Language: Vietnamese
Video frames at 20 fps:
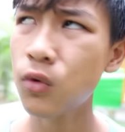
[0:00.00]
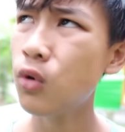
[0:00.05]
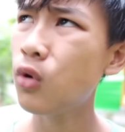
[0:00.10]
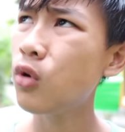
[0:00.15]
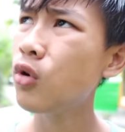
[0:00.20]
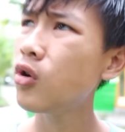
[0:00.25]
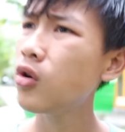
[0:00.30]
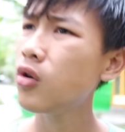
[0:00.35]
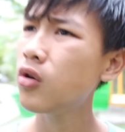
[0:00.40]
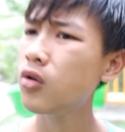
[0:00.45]

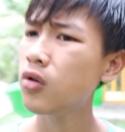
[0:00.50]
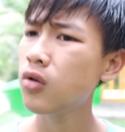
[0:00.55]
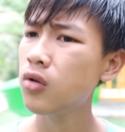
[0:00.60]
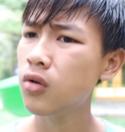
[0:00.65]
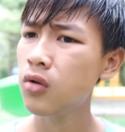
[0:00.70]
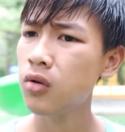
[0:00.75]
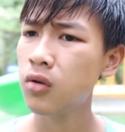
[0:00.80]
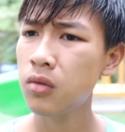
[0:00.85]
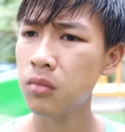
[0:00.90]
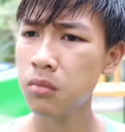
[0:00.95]
Ủa
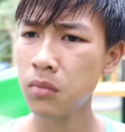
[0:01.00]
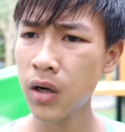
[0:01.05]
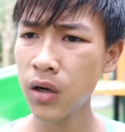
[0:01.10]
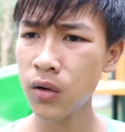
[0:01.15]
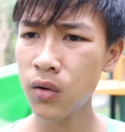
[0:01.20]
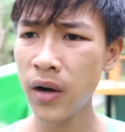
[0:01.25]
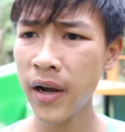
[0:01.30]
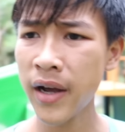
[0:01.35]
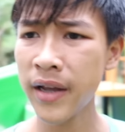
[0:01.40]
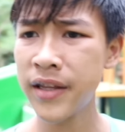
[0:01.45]

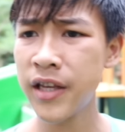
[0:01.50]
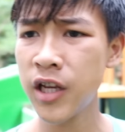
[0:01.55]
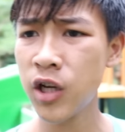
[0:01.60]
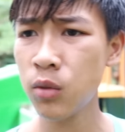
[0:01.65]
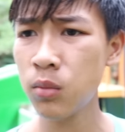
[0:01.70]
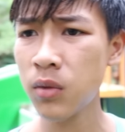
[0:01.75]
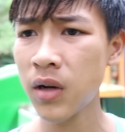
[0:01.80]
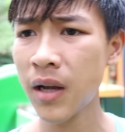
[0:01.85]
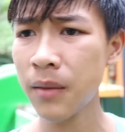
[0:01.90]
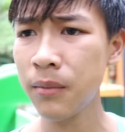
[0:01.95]
Mới có hai
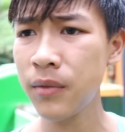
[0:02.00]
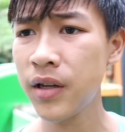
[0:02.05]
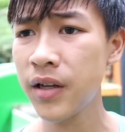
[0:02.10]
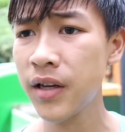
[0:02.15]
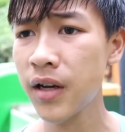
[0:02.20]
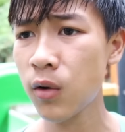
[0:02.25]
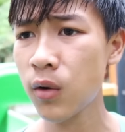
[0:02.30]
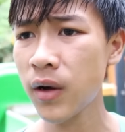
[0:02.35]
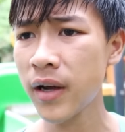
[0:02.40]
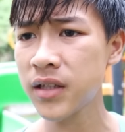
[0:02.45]
chiêu mà làm gì
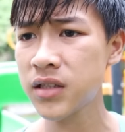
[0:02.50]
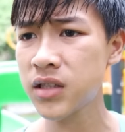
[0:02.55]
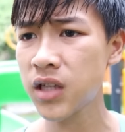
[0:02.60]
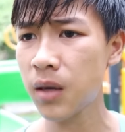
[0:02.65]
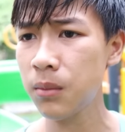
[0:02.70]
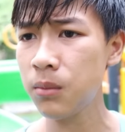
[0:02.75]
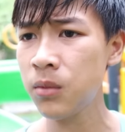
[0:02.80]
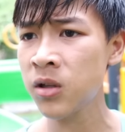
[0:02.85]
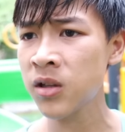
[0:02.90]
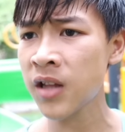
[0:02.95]
ở đầu hàng
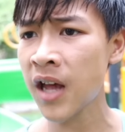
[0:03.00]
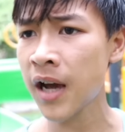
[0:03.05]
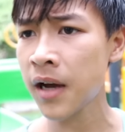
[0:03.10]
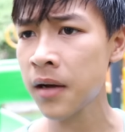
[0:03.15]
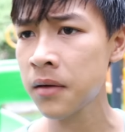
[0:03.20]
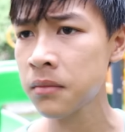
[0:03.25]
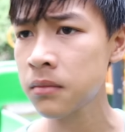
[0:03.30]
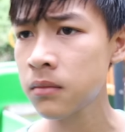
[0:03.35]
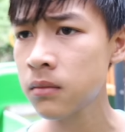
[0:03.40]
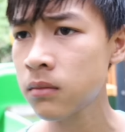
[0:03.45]
sớm với ta